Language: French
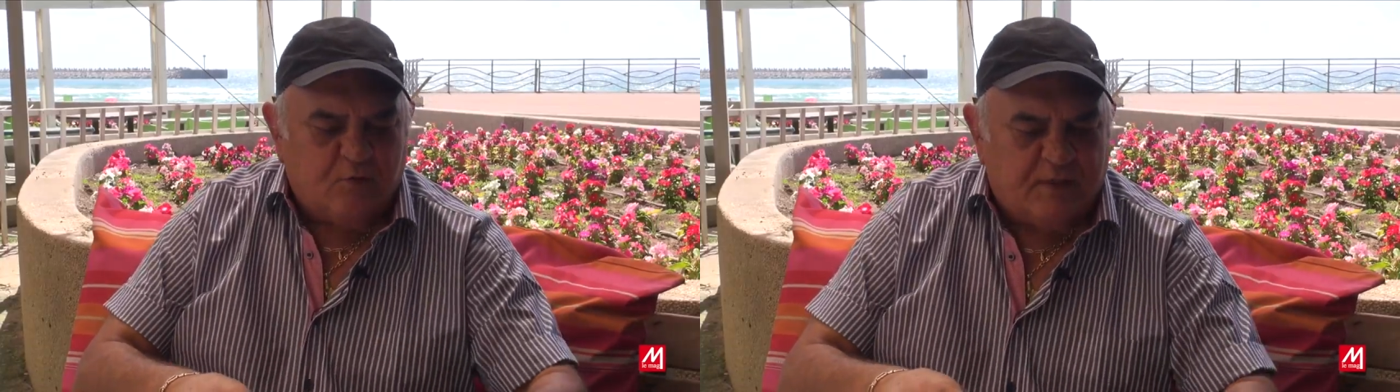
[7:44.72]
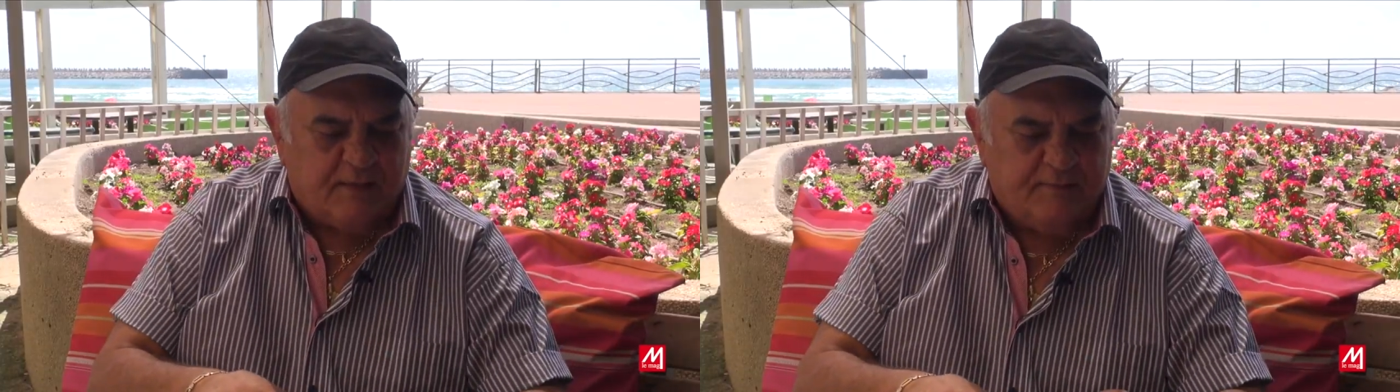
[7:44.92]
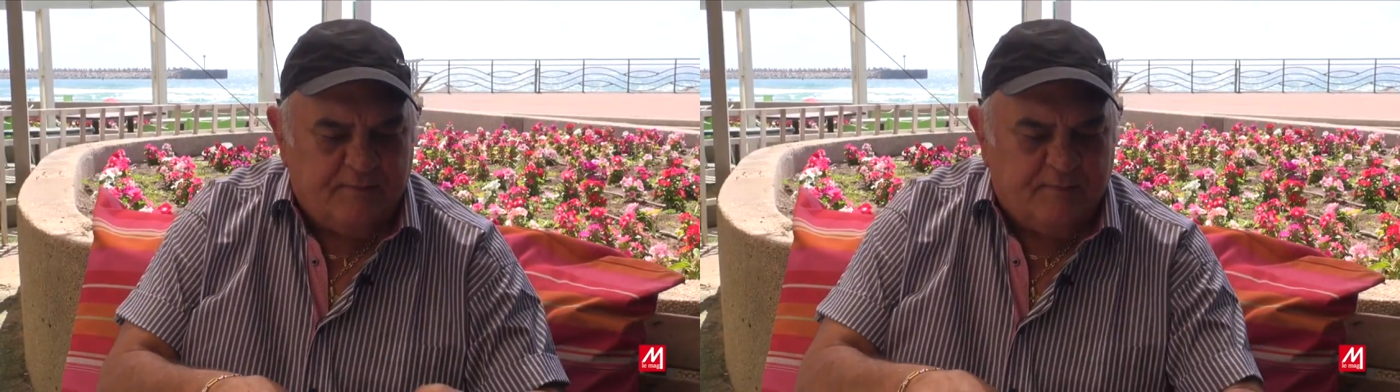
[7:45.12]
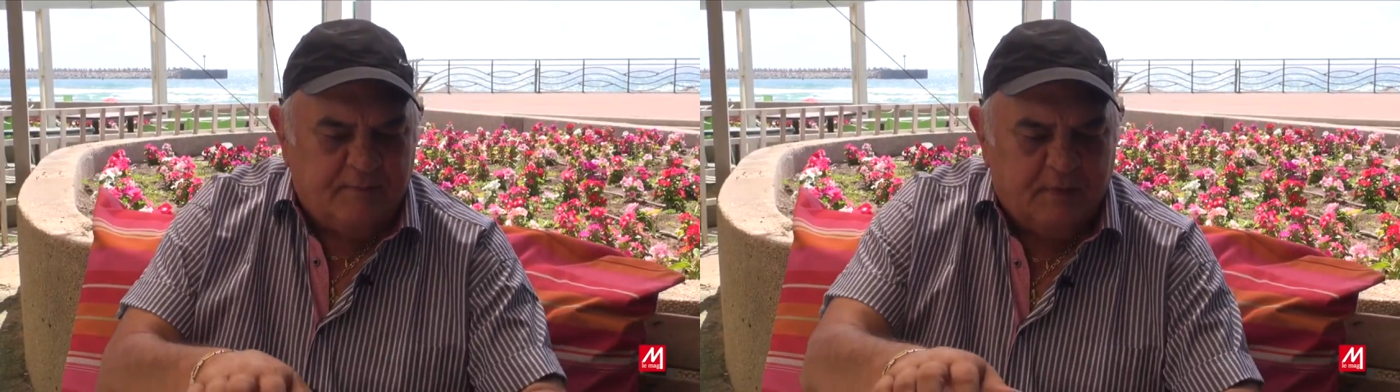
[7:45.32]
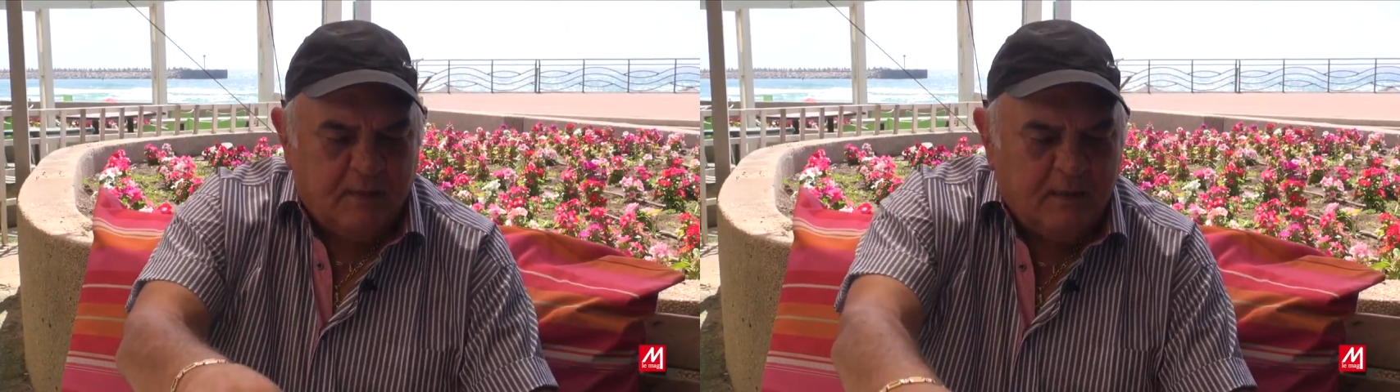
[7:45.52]
Écoutez,
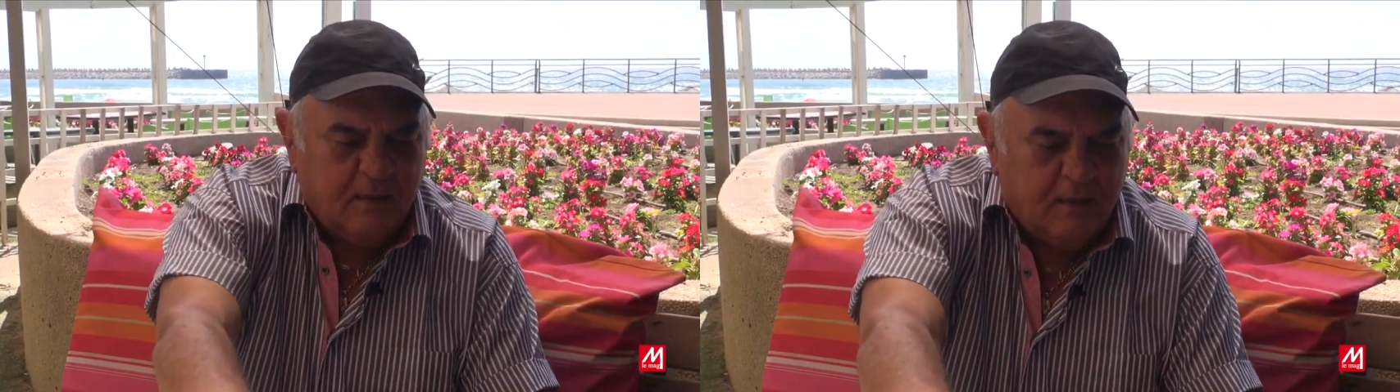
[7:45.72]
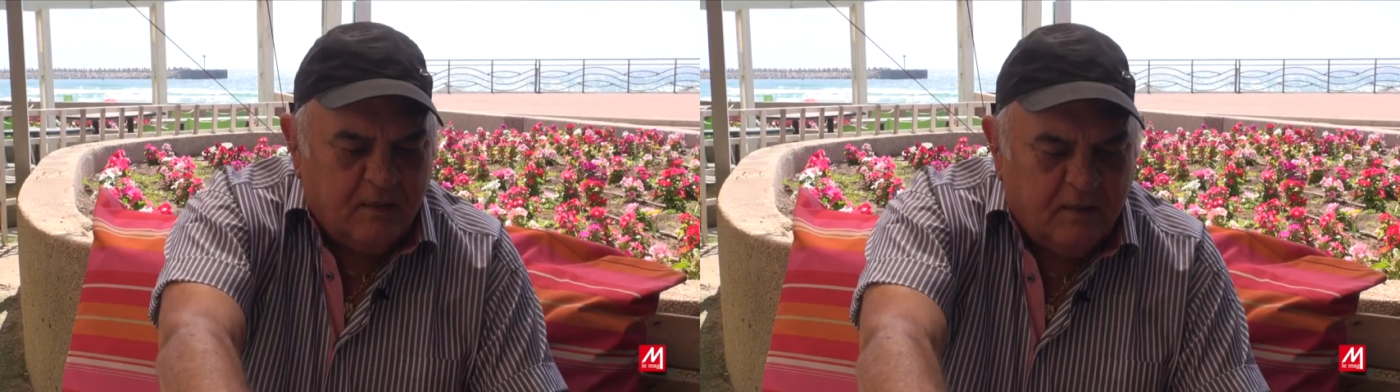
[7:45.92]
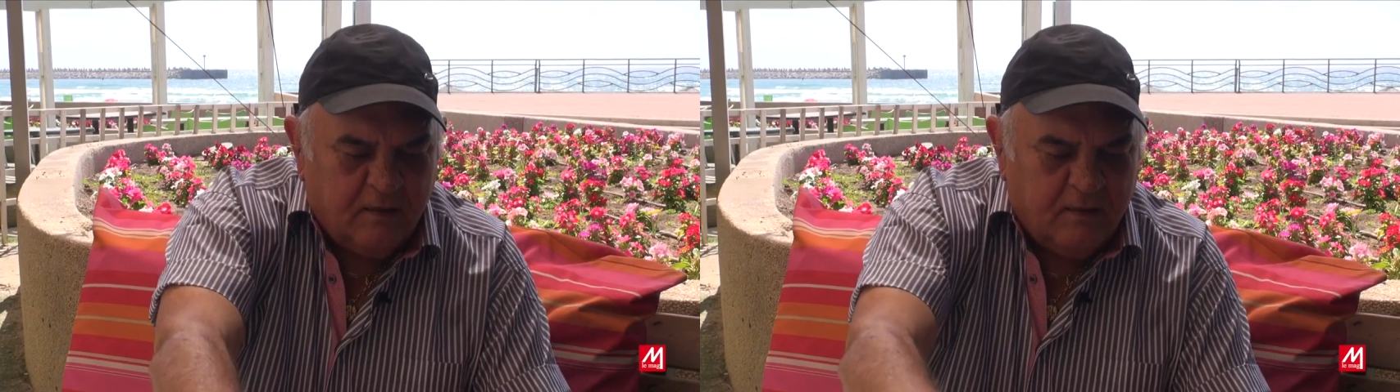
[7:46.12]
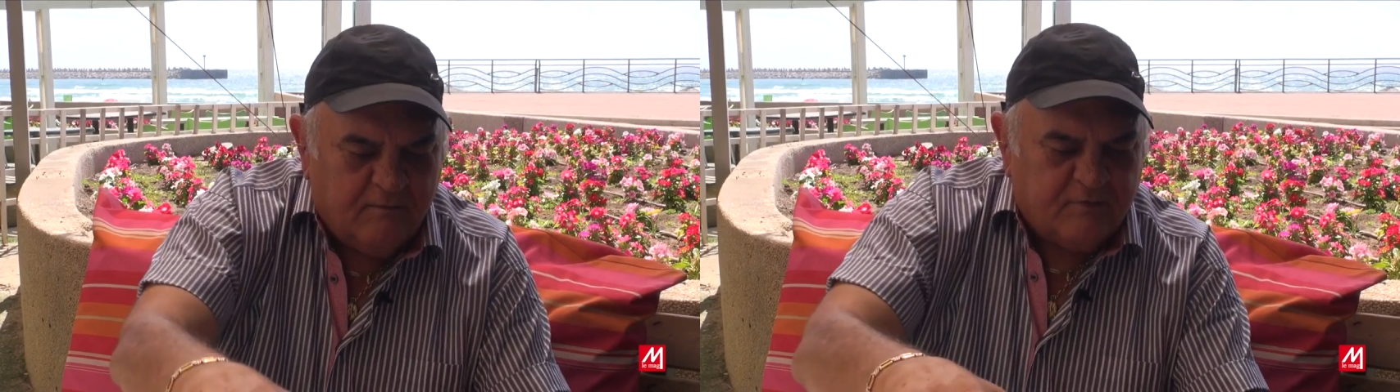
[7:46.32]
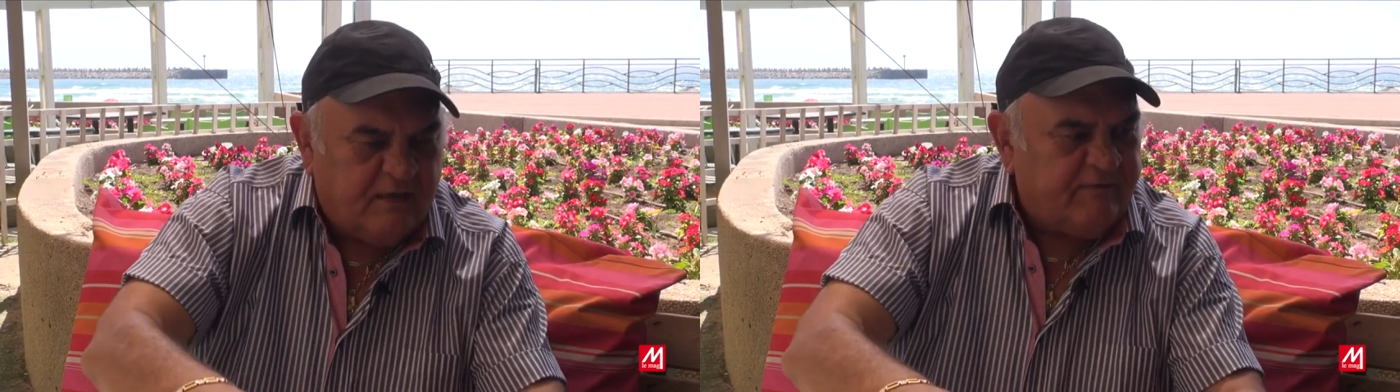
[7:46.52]

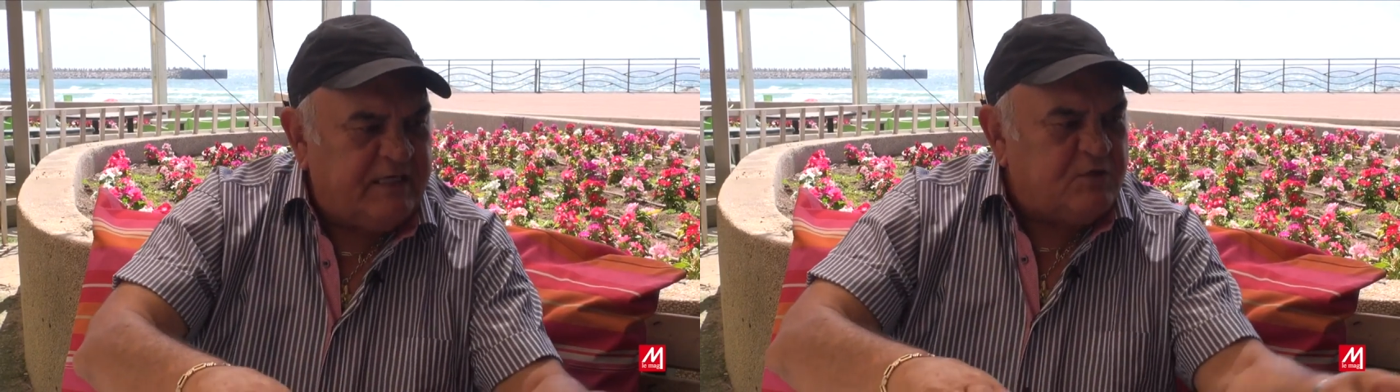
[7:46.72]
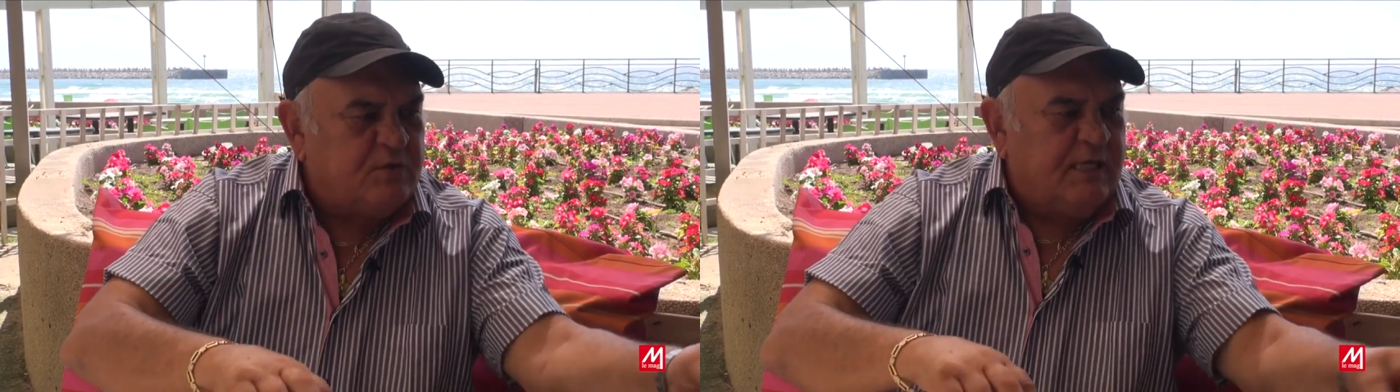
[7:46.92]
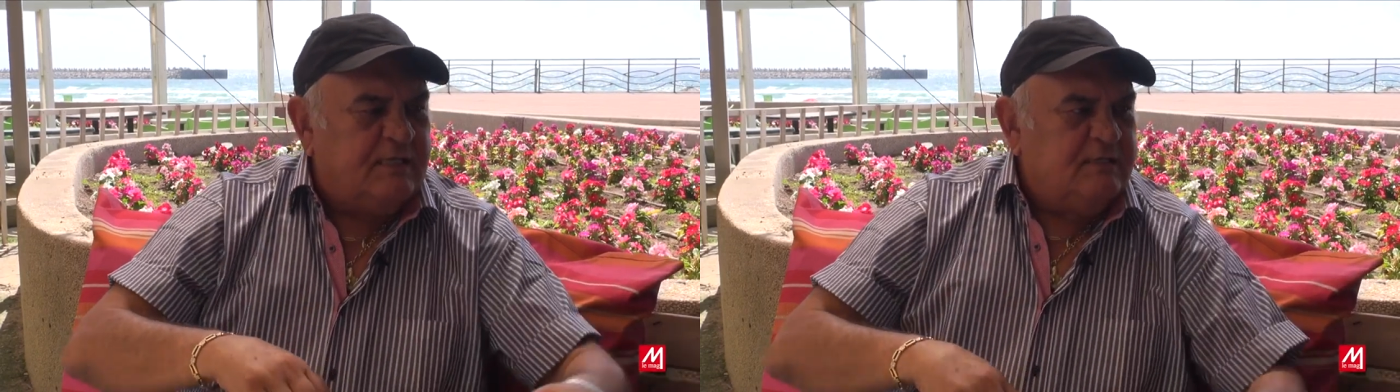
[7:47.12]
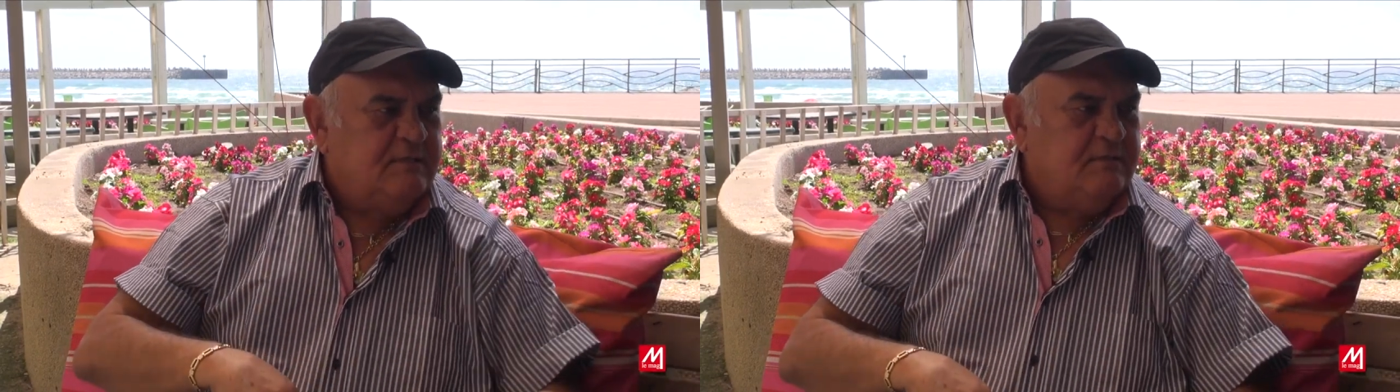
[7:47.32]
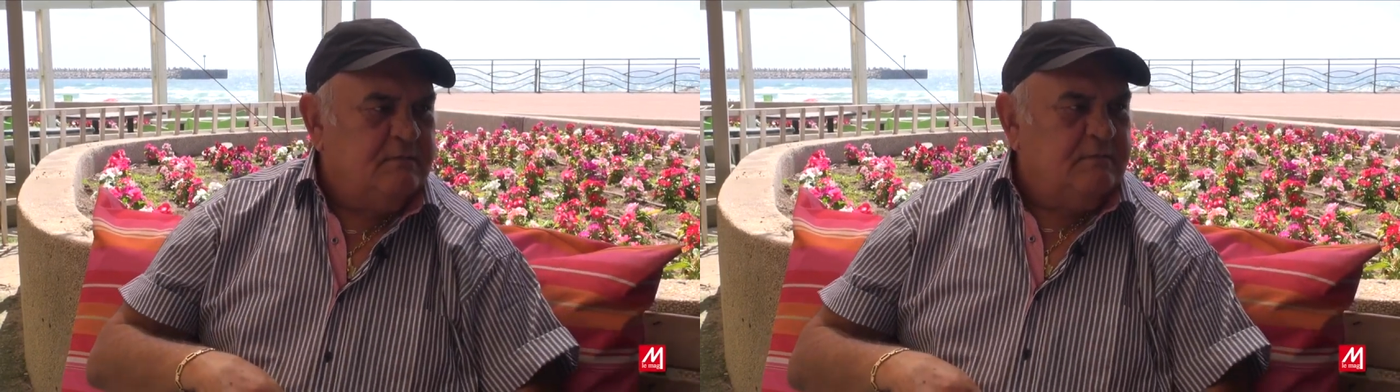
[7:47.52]
vous travaillez
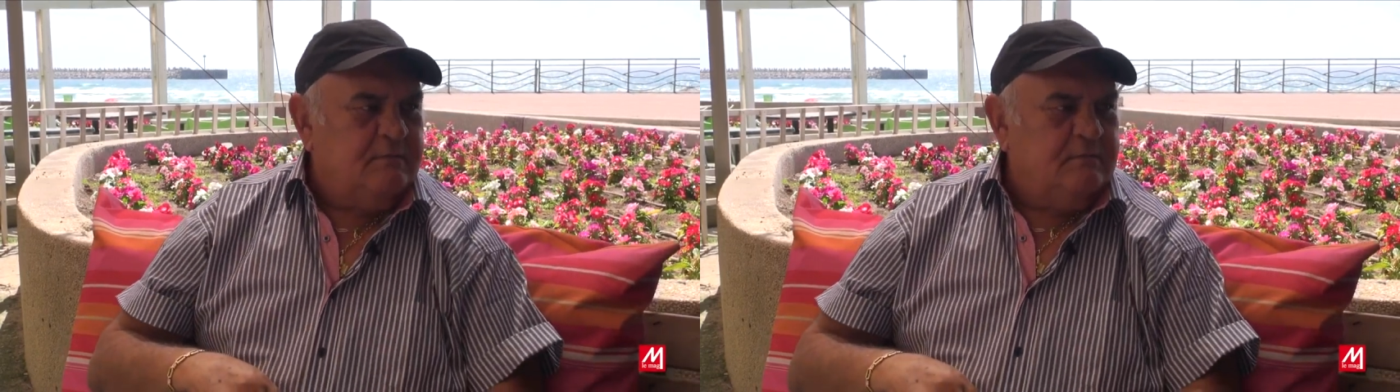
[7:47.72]
journaliste.